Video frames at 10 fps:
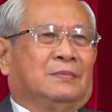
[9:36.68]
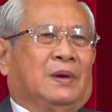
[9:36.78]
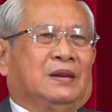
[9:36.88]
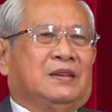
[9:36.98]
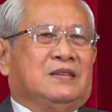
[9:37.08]
cái
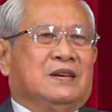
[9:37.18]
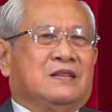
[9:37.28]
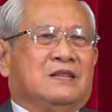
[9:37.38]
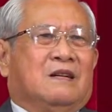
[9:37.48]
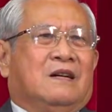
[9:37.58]
băng ghi
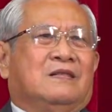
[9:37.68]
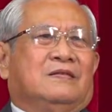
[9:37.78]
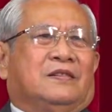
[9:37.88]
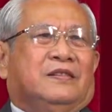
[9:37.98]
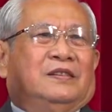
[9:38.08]
hình
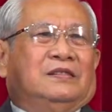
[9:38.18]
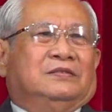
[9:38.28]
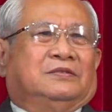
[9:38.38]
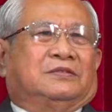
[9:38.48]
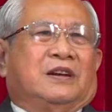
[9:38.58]
đó, ghi
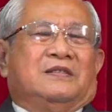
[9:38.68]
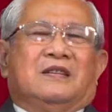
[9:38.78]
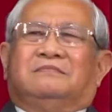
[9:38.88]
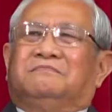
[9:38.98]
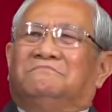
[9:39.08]
hình trái
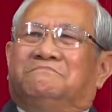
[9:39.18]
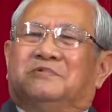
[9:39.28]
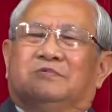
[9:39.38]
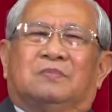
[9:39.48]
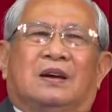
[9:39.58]
đất
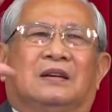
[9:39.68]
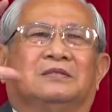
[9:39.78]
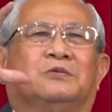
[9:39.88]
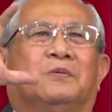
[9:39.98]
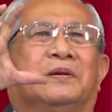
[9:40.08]
chúng ta
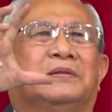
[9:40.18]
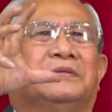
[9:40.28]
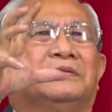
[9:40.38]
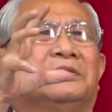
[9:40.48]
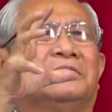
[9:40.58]
đang xoay
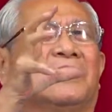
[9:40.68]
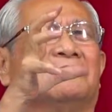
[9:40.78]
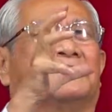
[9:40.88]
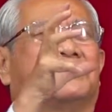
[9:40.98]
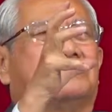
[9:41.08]
như thế
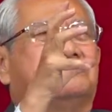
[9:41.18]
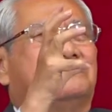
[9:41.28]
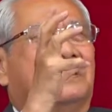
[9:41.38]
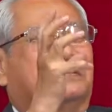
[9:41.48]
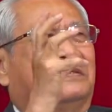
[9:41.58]
này, và sáng
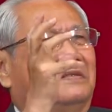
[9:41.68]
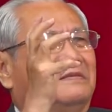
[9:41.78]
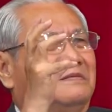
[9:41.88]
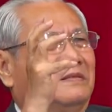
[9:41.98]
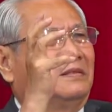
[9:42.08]
rực ở
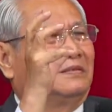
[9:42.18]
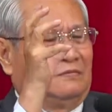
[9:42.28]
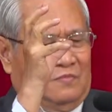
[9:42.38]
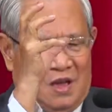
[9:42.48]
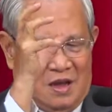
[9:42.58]
giữa
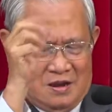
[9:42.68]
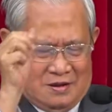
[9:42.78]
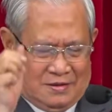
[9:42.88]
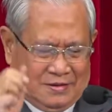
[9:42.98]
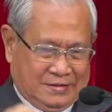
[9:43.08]
không
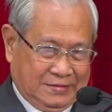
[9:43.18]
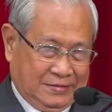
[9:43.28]
gian,